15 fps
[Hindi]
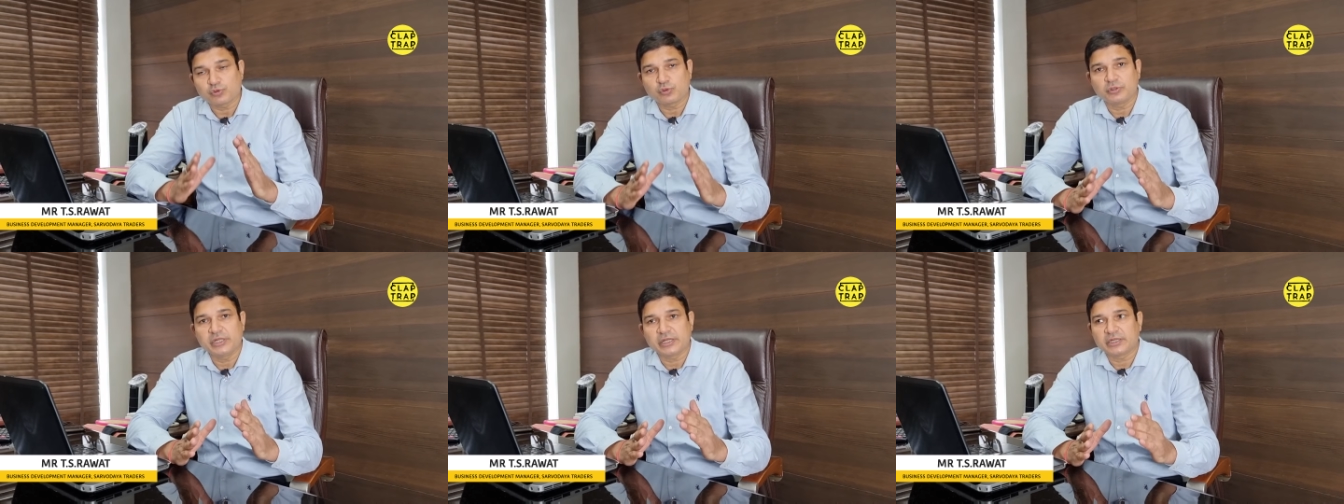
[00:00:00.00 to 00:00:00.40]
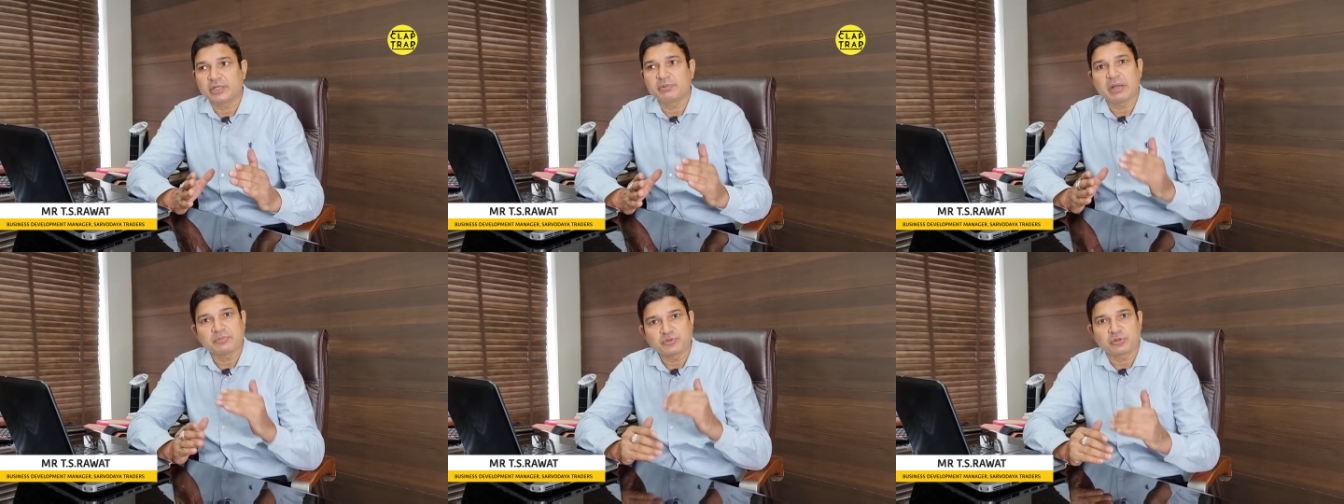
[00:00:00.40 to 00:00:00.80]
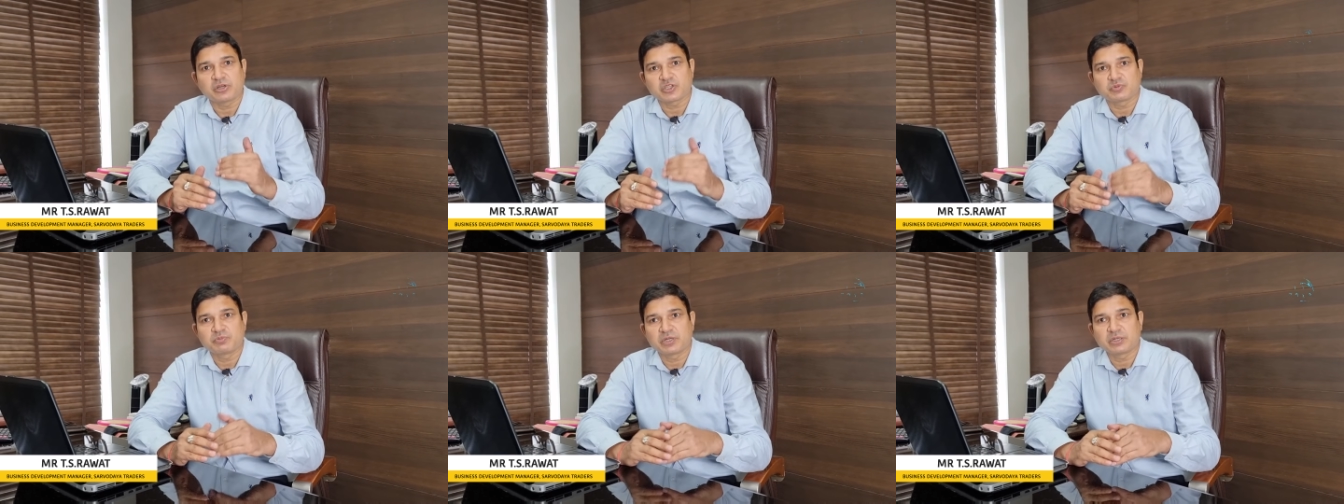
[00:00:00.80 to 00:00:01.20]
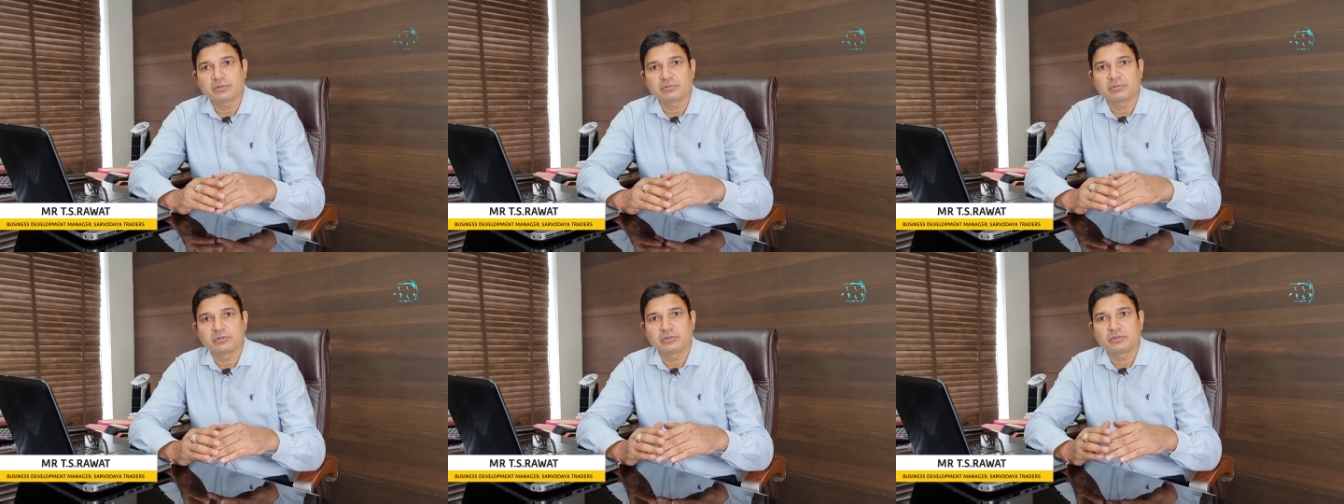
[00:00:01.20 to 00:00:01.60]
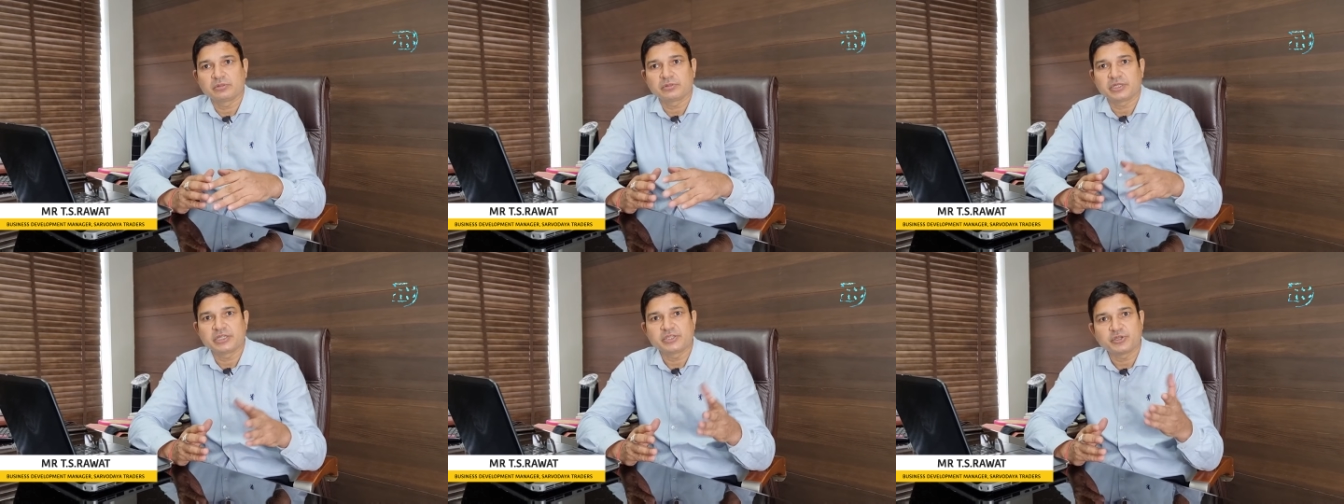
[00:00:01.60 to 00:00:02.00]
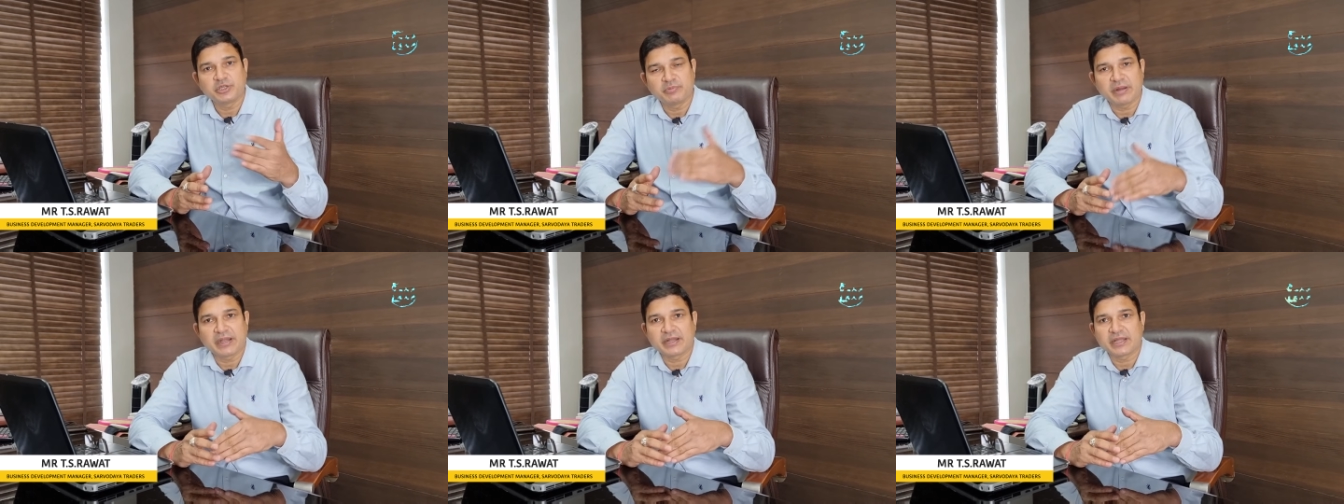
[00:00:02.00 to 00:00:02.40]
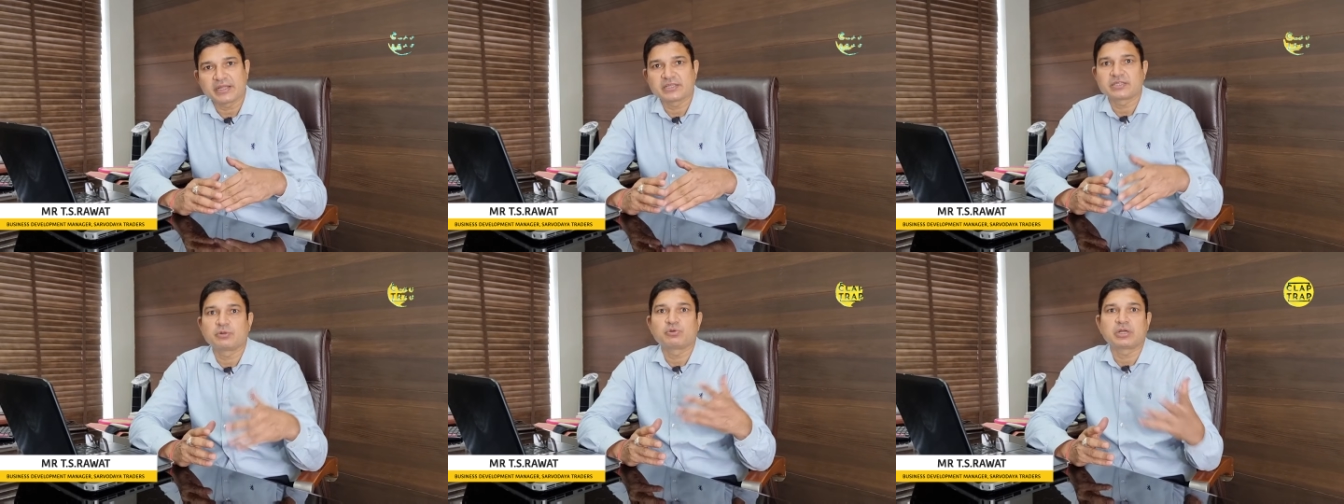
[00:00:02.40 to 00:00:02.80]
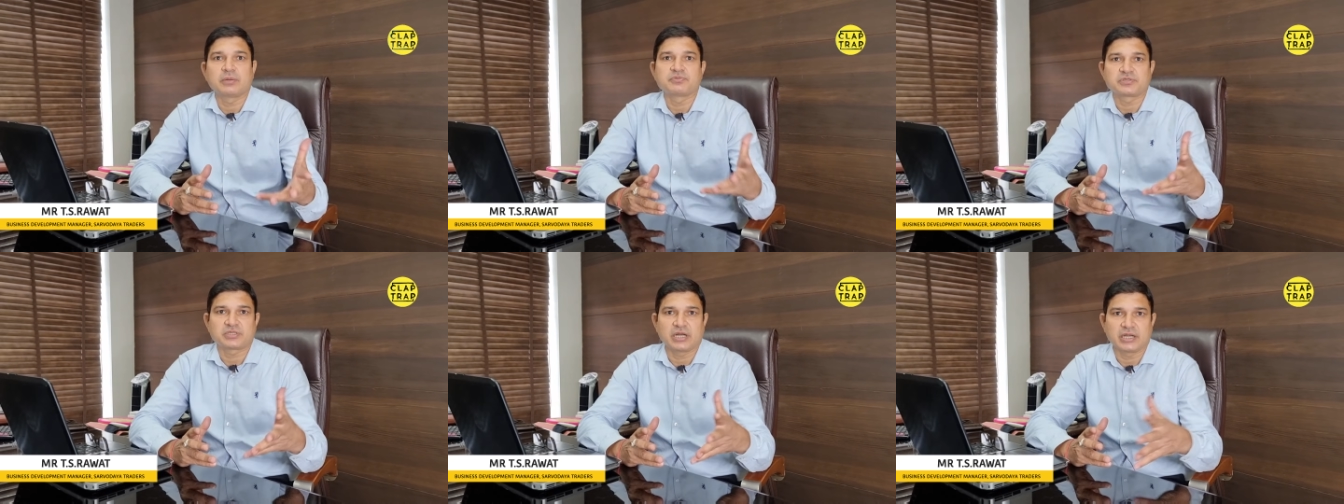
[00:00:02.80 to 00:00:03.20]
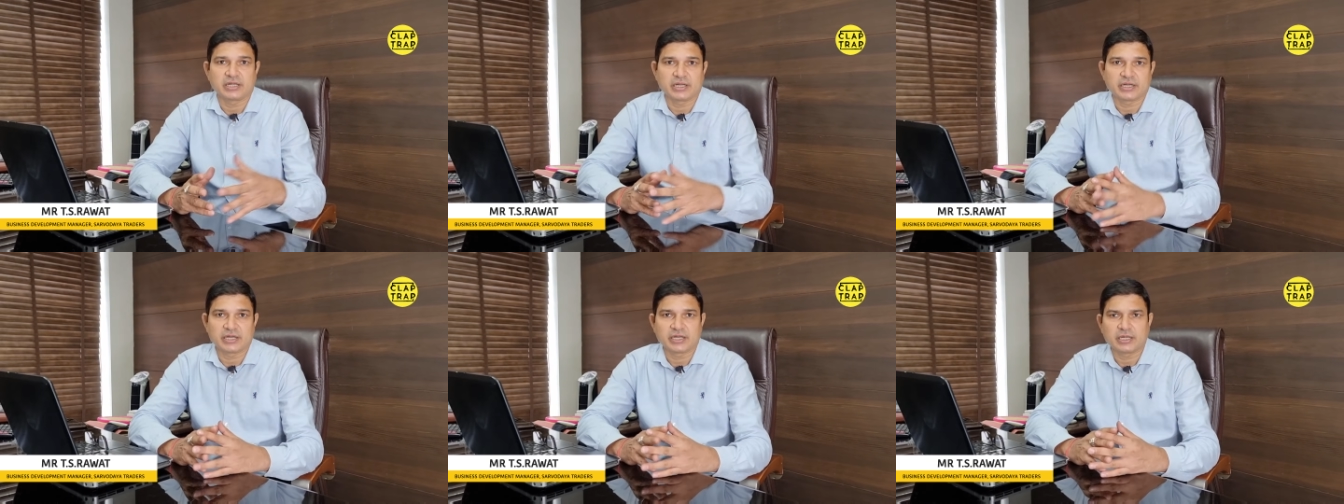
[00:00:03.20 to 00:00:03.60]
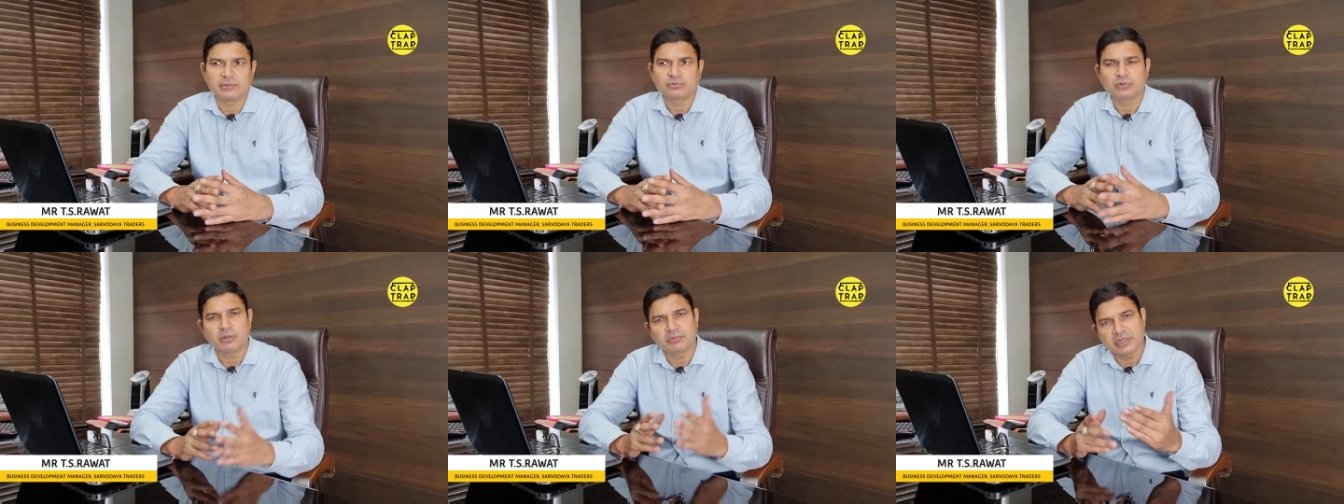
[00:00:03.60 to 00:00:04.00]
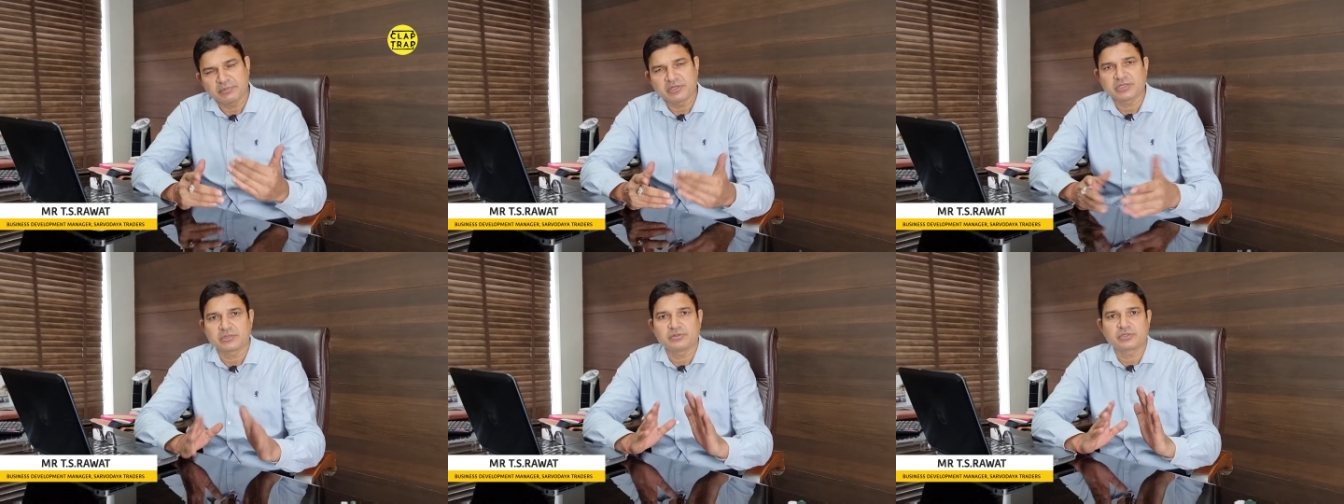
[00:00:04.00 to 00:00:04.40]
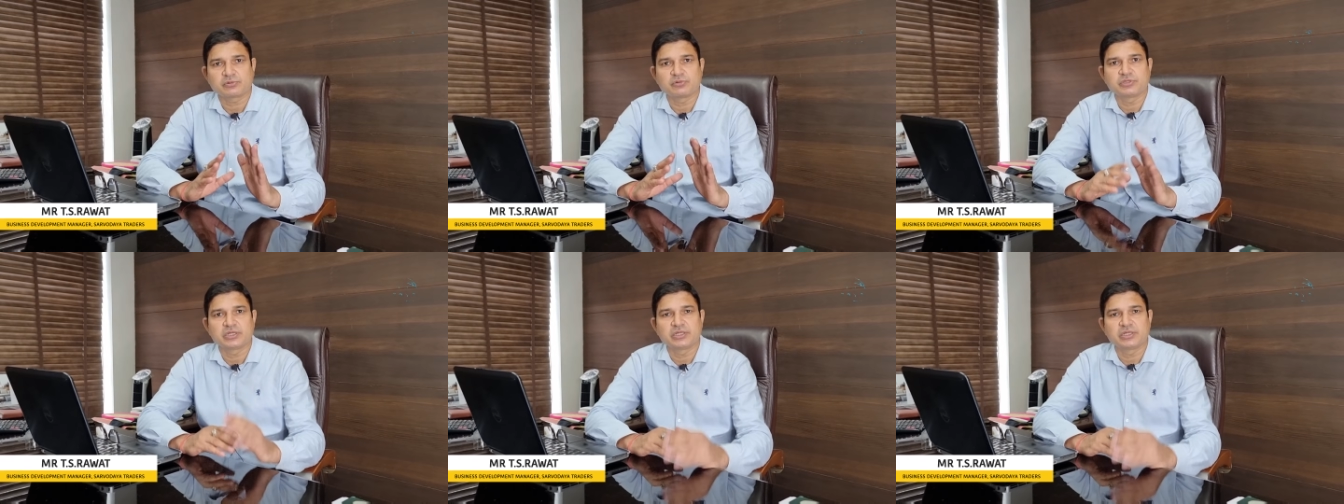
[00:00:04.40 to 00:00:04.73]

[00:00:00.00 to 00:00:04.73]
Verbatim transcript: उसको देखते हुए आप जो कस्टमर की जो डिमांड आई कि सर वो कब स्टार्ट कर रहे हैं हम तो हमने भी इसको